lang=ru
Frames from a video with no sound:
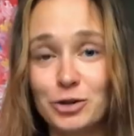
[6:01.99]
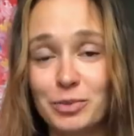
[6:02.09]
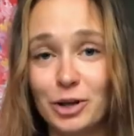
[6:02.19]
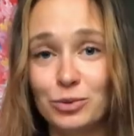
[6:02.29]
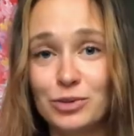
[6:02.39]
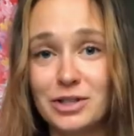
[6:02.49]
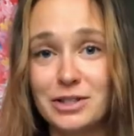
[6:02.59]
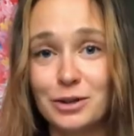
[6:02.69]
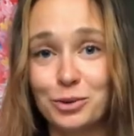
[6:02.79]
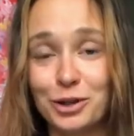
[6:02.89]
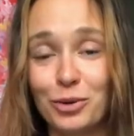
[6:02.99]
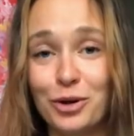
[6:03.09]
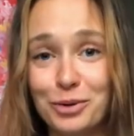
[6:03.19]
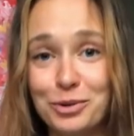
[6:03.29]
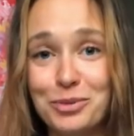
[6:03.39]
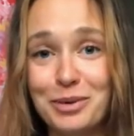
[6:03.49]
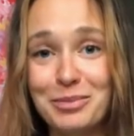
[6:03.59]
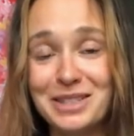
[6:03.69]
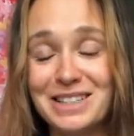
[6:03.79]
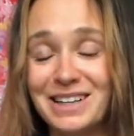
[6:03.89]
же пройдутся, сделают какой-нибудь
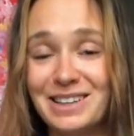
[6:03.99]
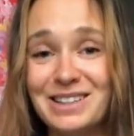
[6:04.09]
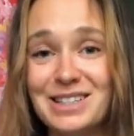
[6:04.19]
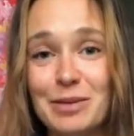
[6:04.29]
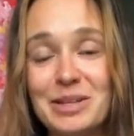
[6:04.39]
мем, где я лысая.